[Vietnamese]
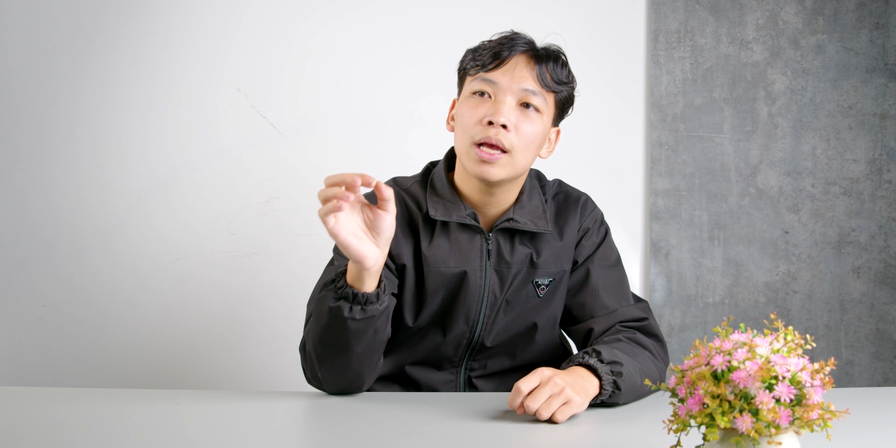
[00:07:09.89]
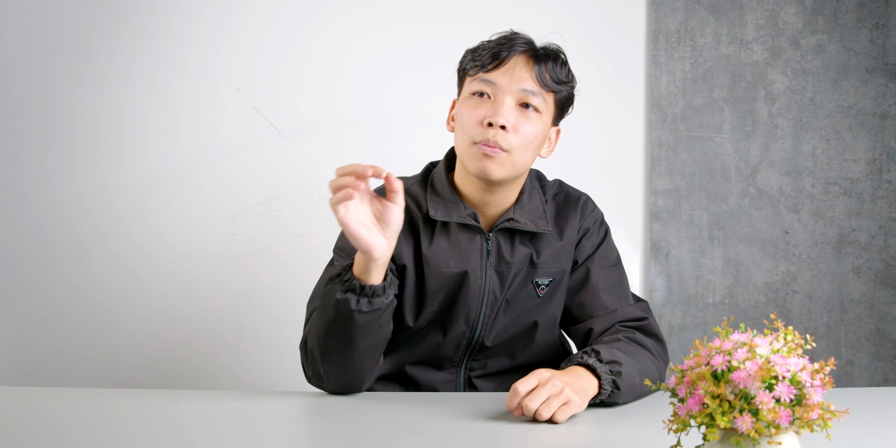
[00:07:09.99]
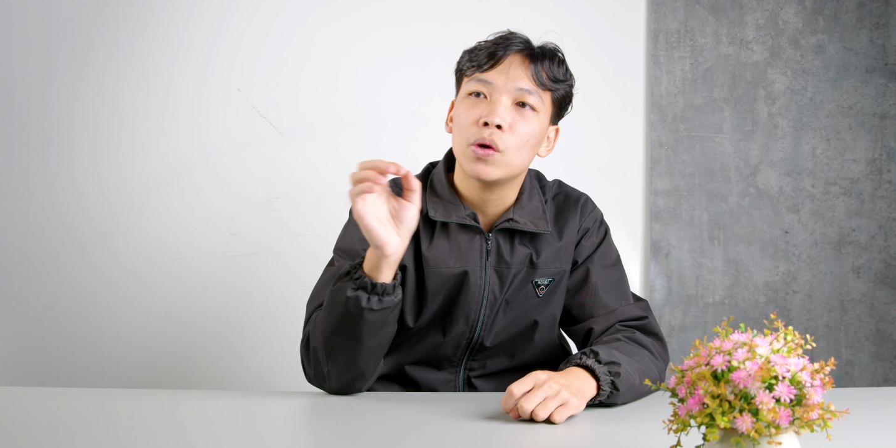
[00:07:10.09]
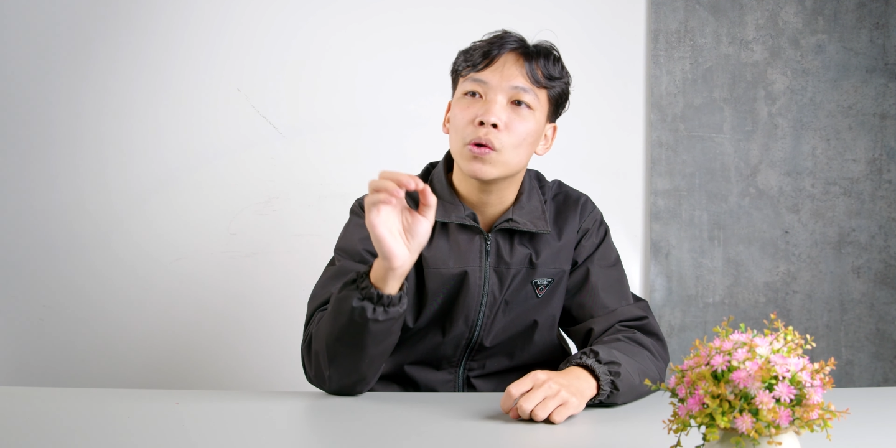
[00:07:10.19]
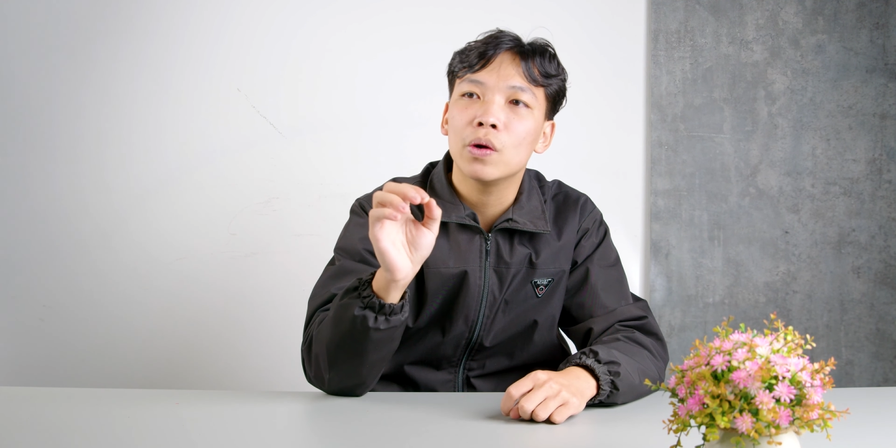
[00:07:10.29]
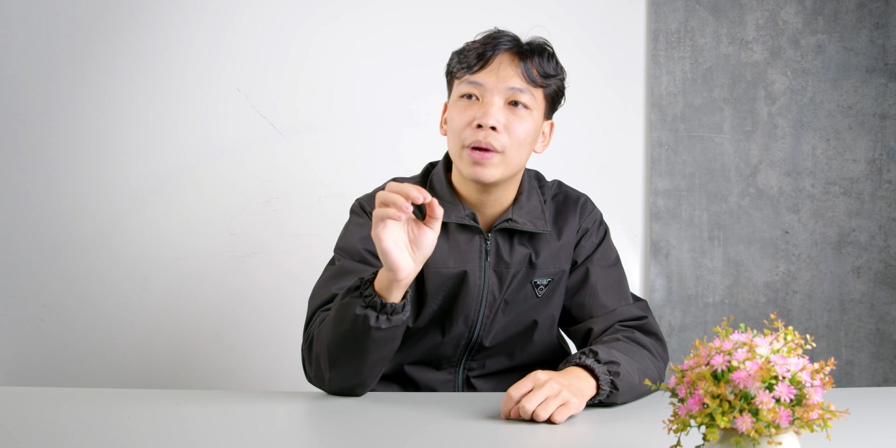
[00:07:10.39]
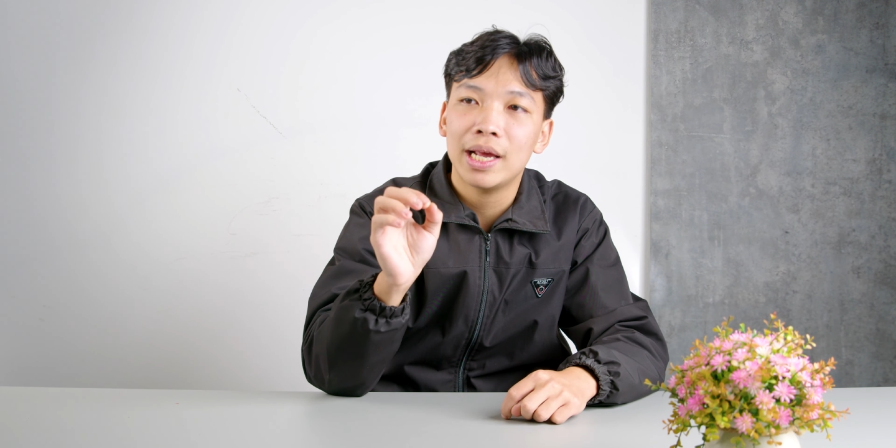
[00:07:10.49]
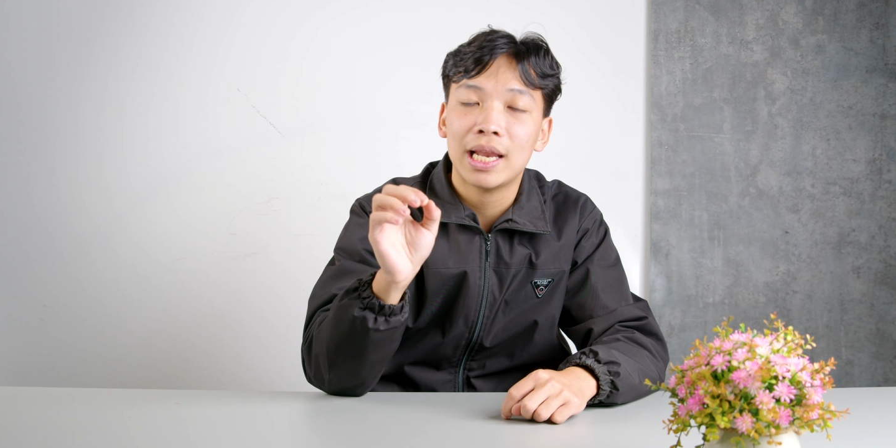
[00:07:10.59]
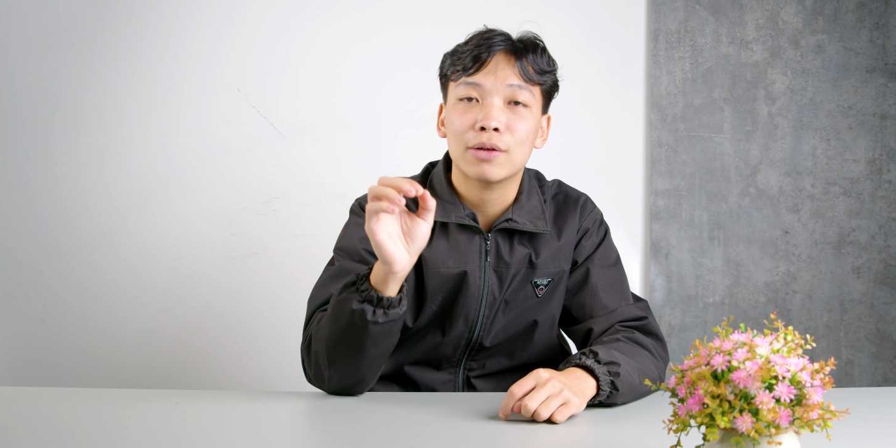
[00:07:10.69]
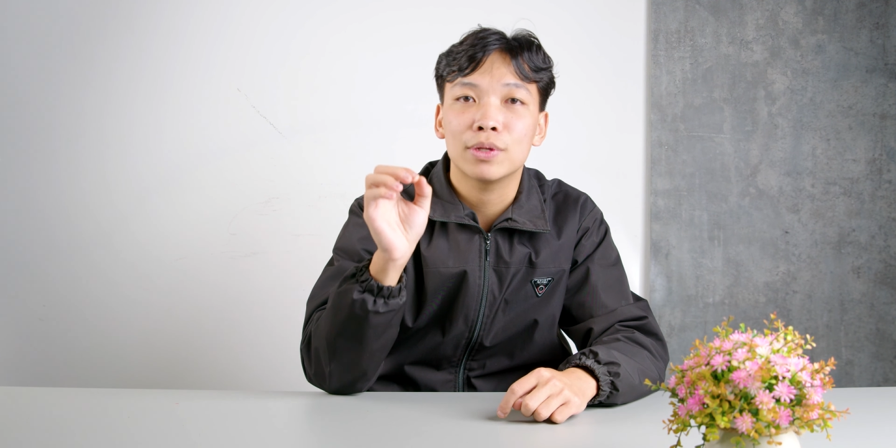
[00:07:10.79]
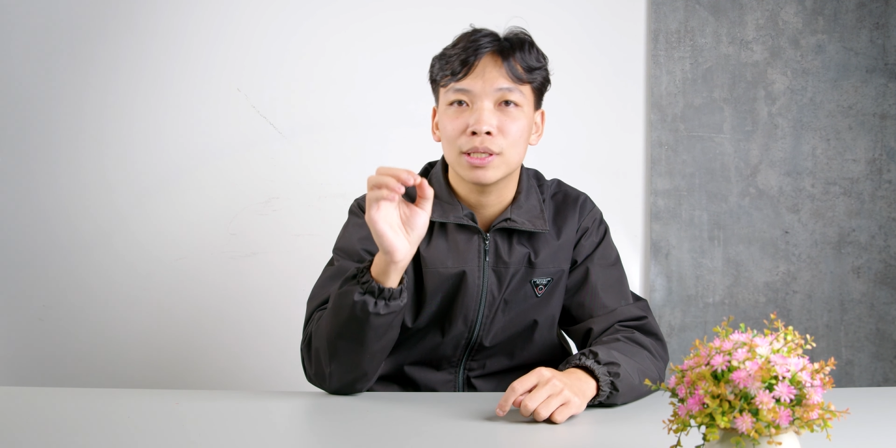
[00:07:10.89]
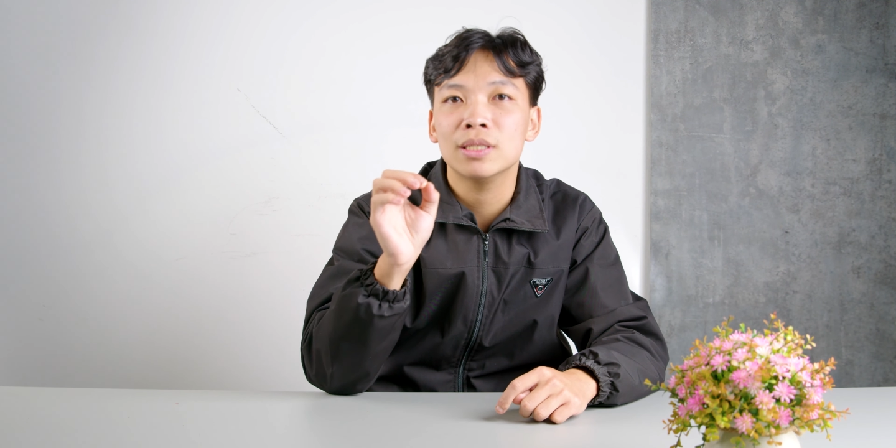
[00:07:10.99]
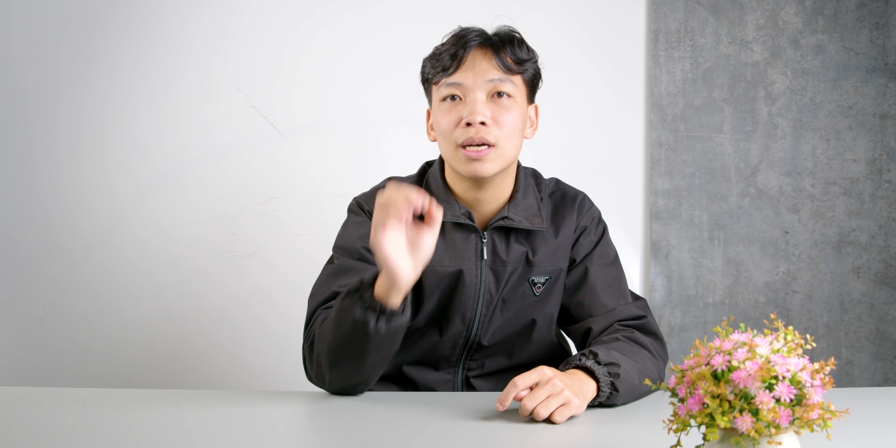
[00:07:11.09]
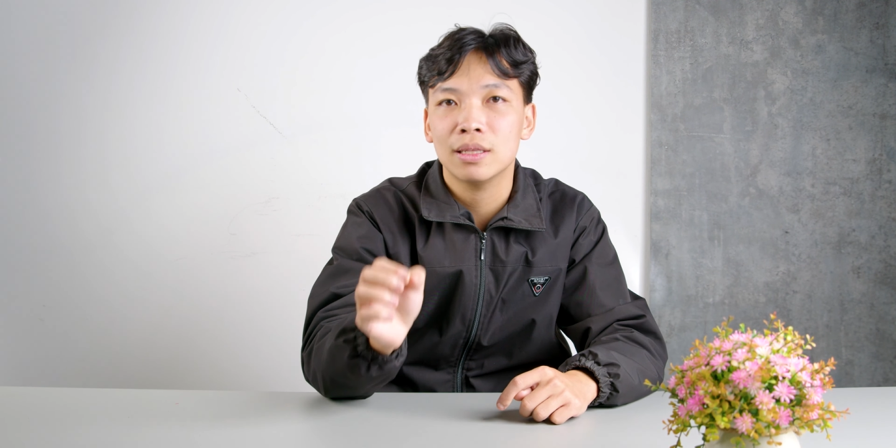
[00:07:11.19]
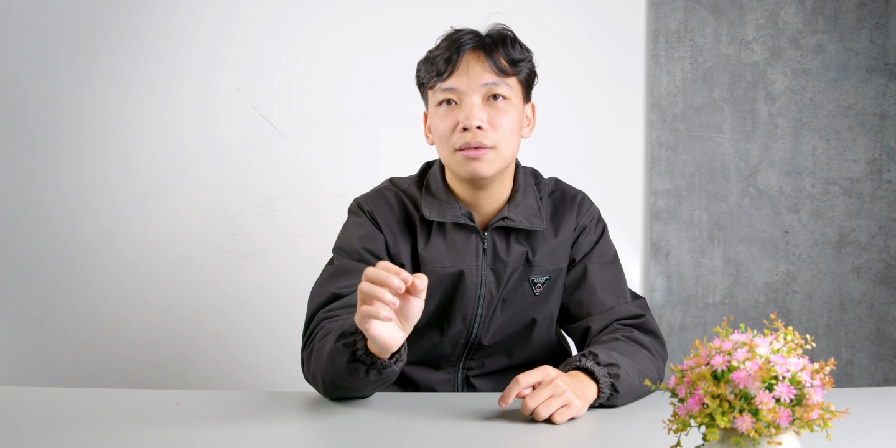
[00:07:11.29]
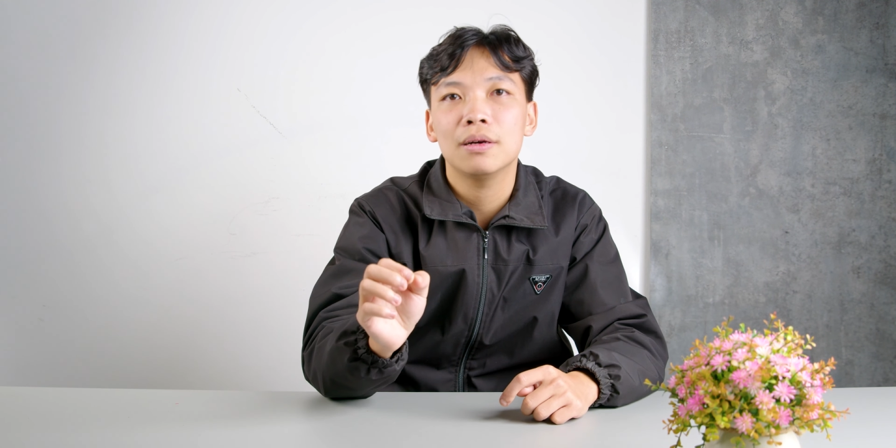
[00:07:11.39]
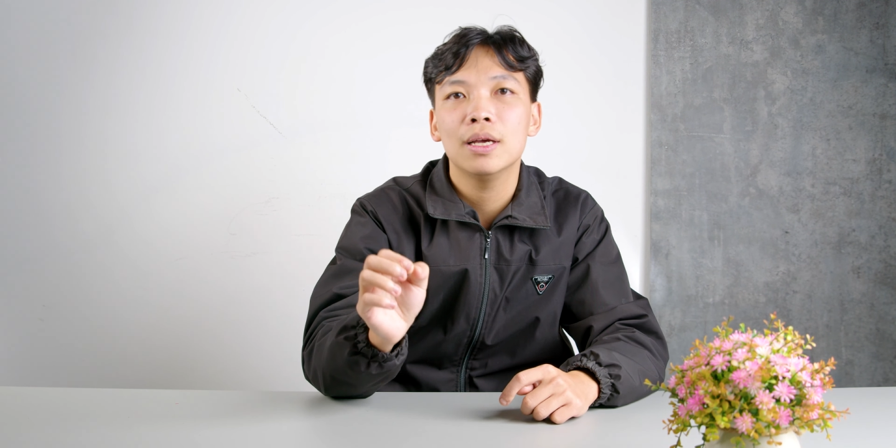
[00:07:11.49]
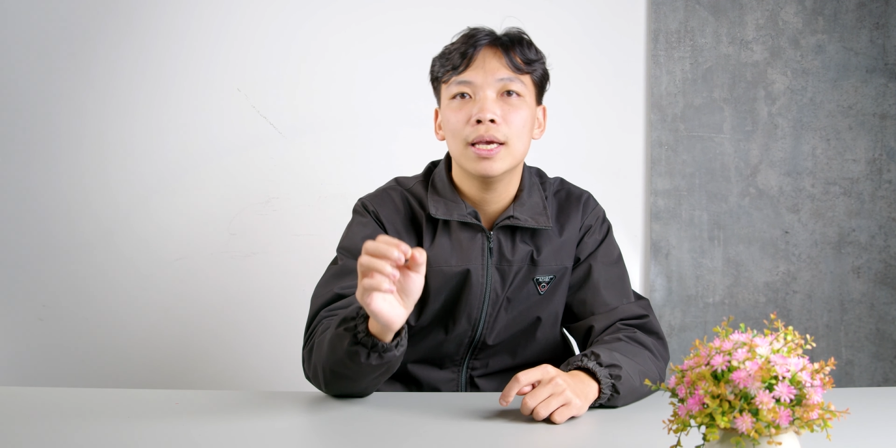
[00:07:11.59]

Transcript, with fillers: món đồ công nghệ nào thực sự ấn tượng?